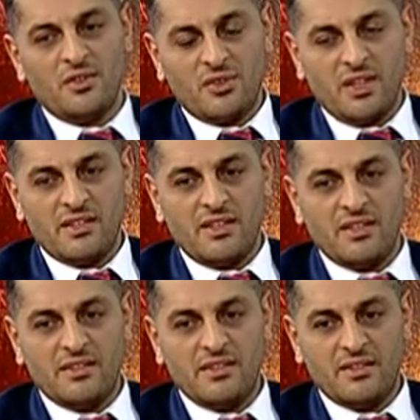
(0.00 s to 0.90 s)
Doruk
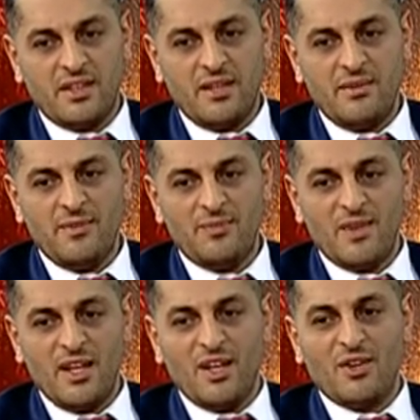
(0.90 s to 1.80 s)
Hastanesi'nin sahibi.
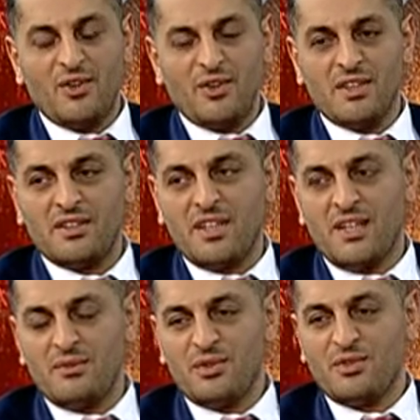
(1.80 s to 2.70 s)
Evet. Ona da selam
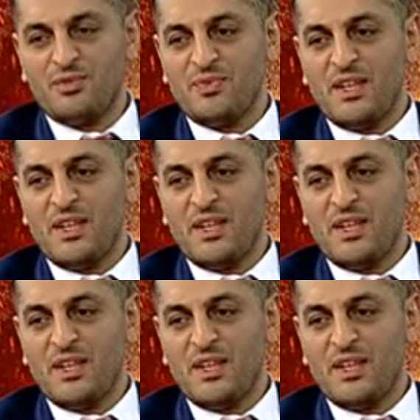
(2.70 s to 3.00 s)
Doktor. olsun.